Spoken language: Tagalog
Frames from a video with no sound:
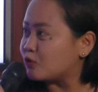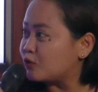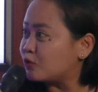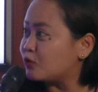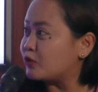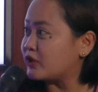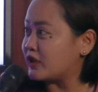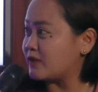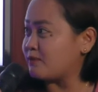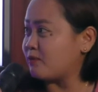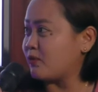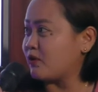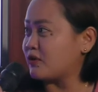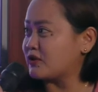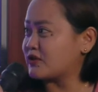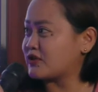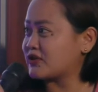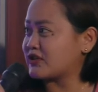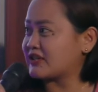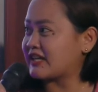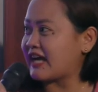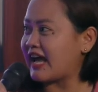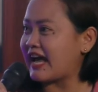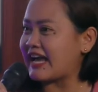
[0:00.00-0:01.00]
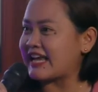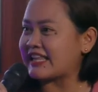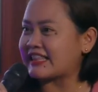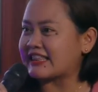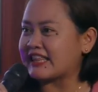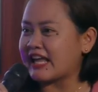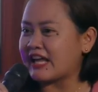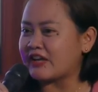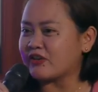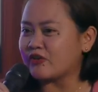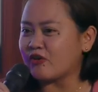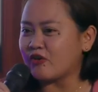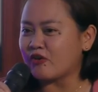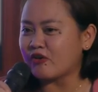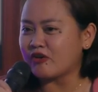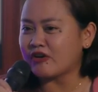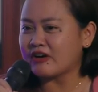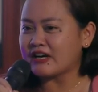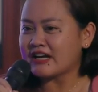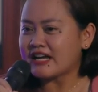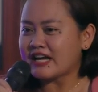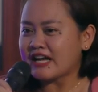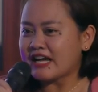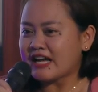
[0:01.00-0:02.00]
ulo ni boss, kahit anong